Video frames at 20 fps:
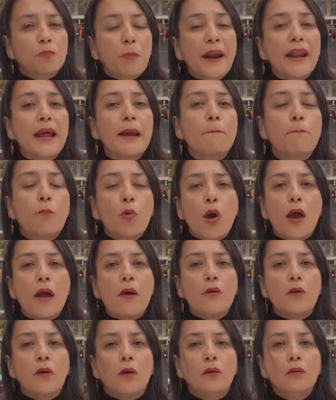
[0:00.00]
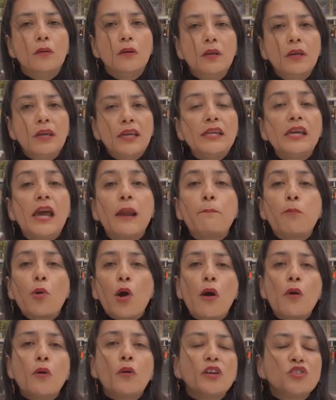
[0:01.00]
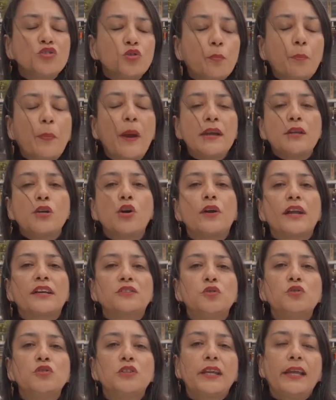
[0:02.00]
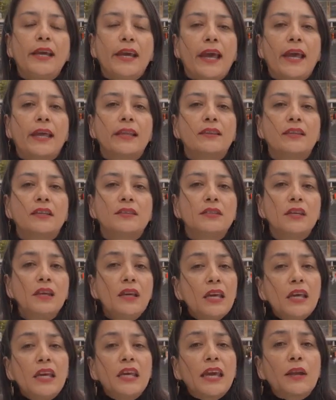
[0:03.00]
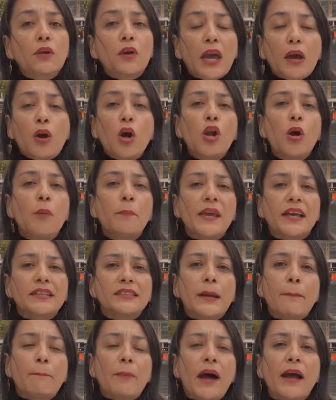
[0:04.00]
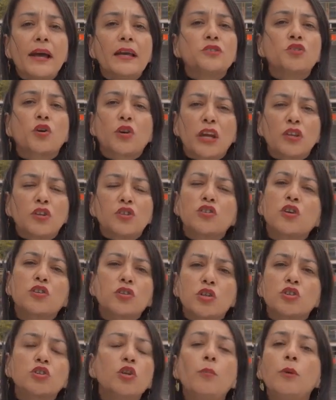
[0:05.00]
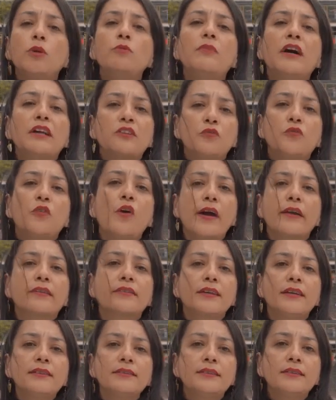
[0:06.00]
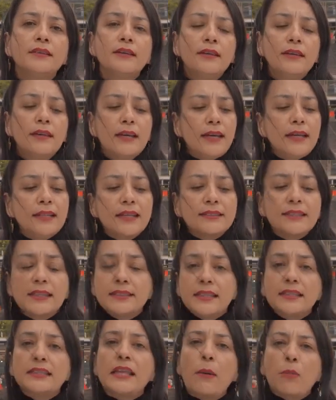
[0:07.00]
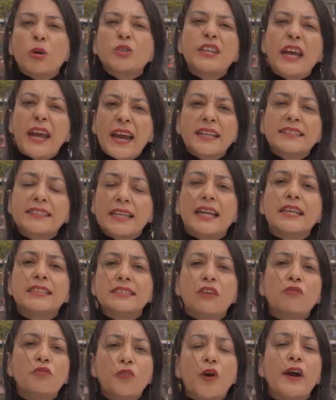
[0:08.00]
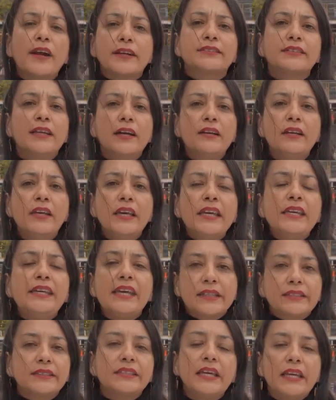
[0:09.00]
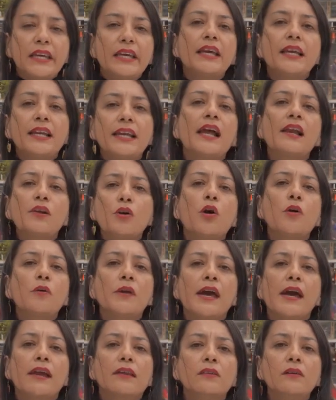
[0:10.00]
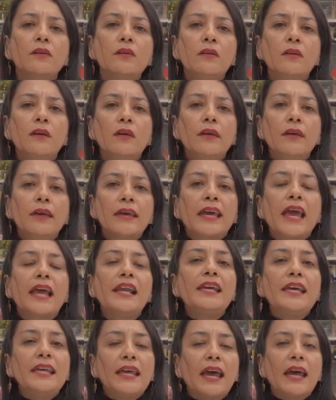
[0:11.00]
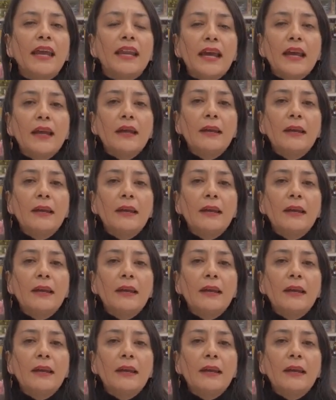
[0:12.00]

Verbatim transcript: para el pueblo, y el pueblo es superior a sus dirigentes. Y quiero que Colombia sepa eso, que nosotros somos más fuertes y necesitamos ejercer esa fuerza y exigirle al gobierno que lidere